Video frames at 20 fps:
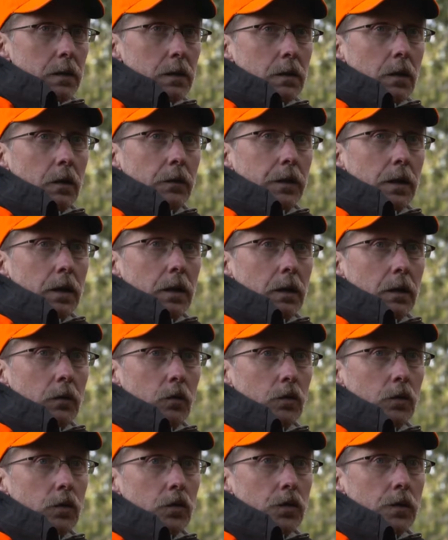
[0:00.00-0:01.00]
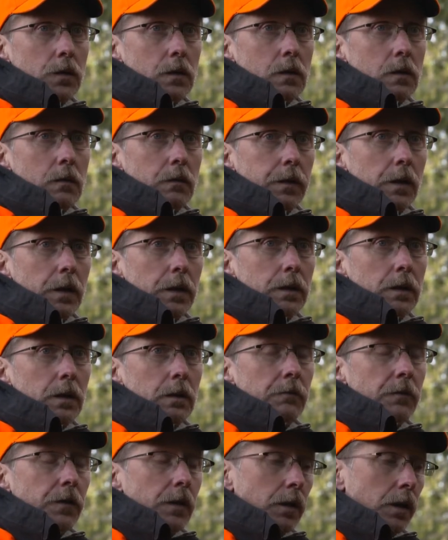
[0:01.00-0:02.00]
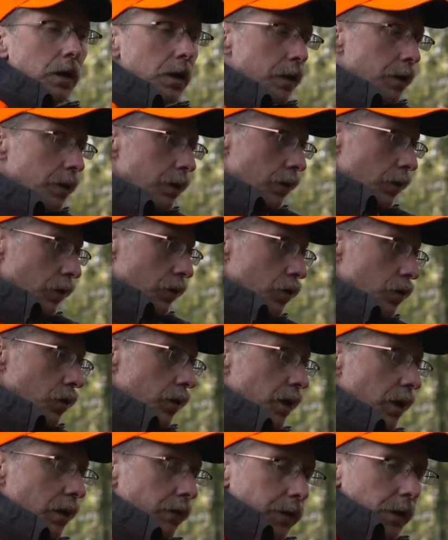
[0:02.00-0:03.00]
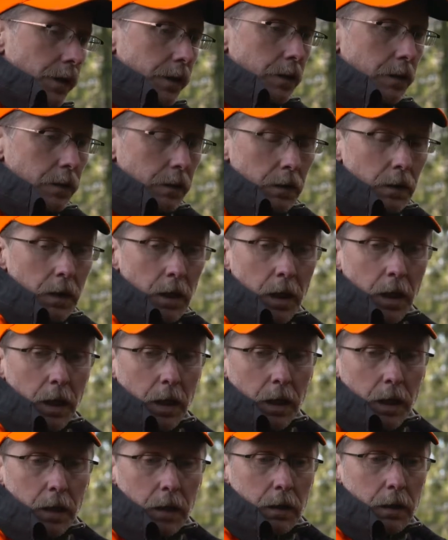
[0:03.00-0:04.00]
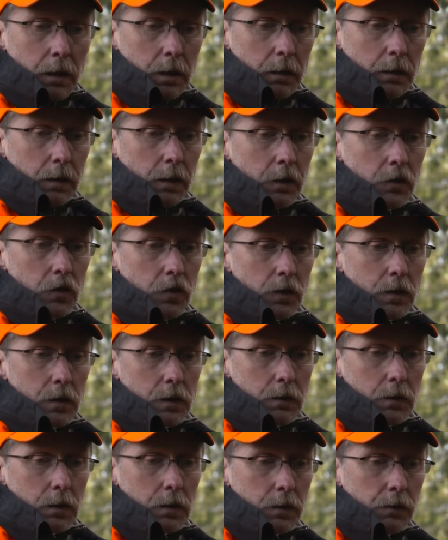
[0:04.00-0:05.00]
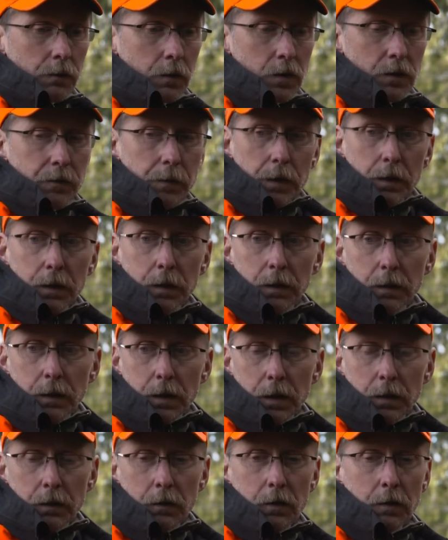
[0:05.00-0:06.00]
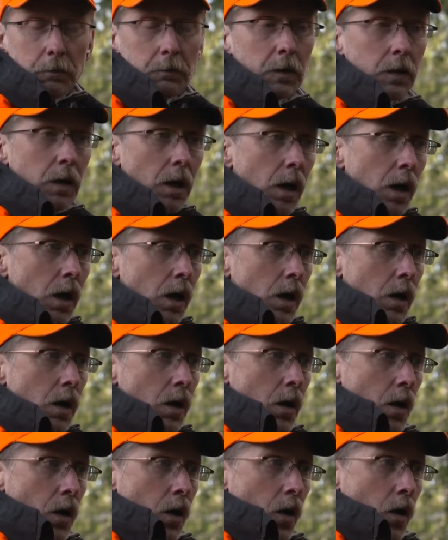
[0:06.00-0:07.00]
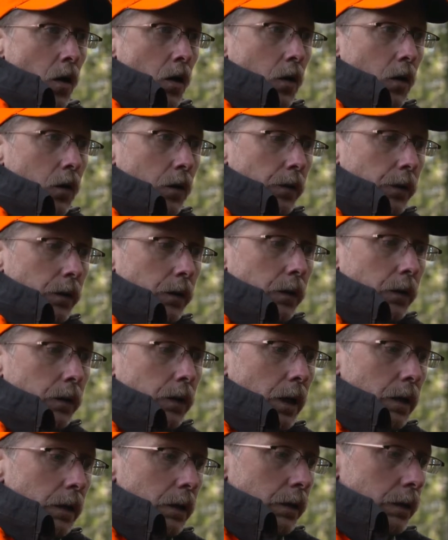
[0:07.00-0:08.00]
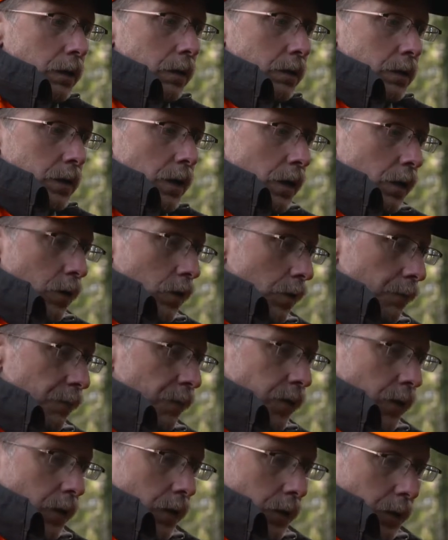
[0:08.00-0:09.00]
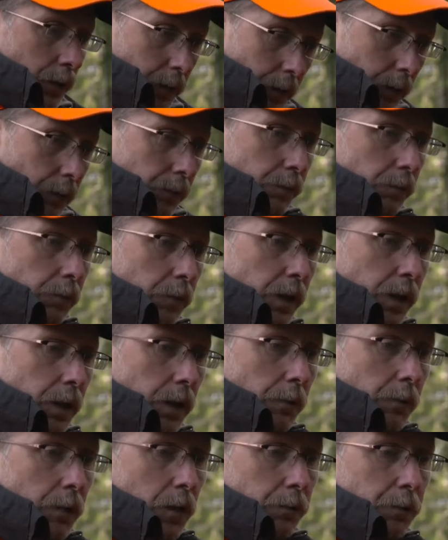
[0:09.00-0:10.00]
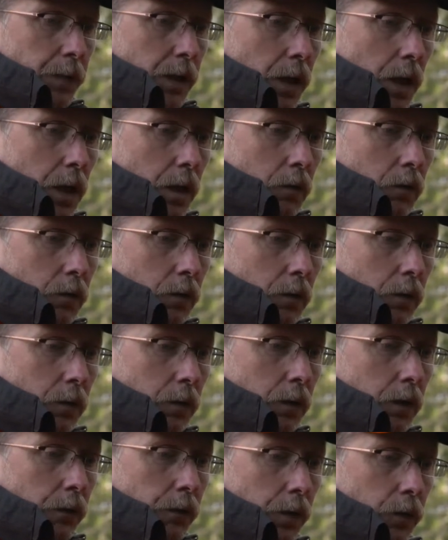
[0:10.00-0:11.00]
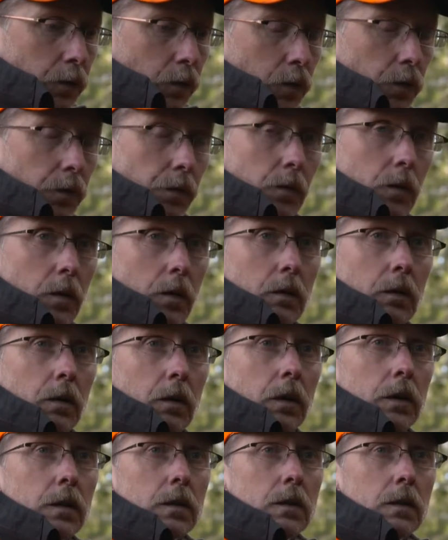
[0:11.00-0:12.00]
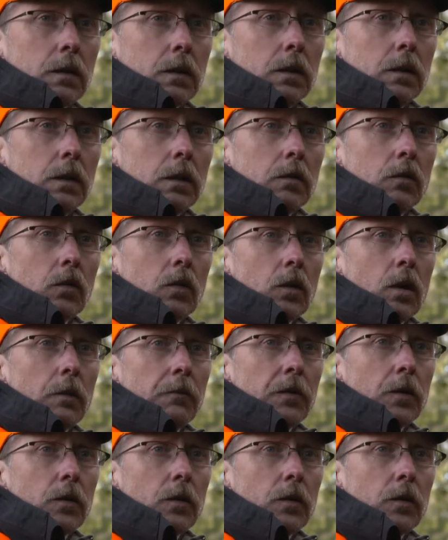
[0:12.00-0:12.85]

ist auf der ungeschützten Fläche im Vergleich zu der Fläche, äh, die geschützt ist, wo es Wild nicht drankommt. Und dann äh, sagen, ob wir mit der Bejagung, die wir durchführen, richtig liegen oder ob